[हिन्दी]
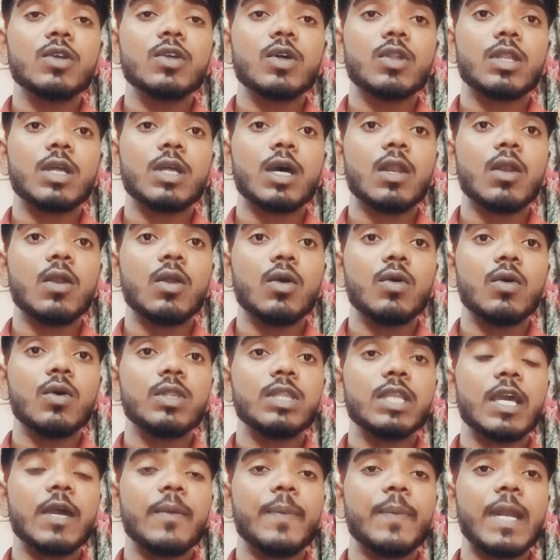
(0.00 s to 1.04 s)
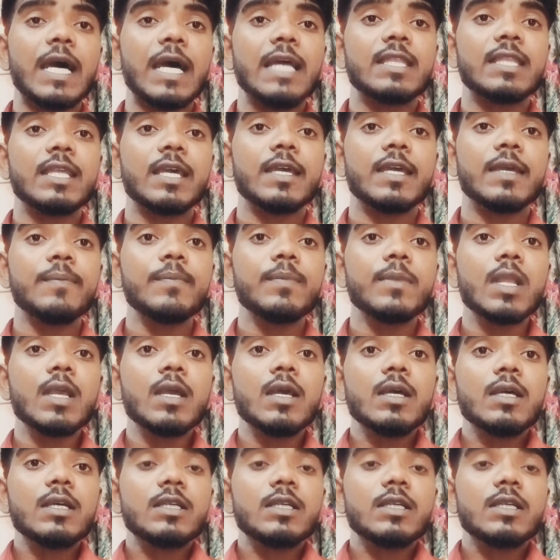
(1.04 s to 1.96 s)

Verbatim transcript: में ही जो सर लोग होते हैं पढ़ाते हैं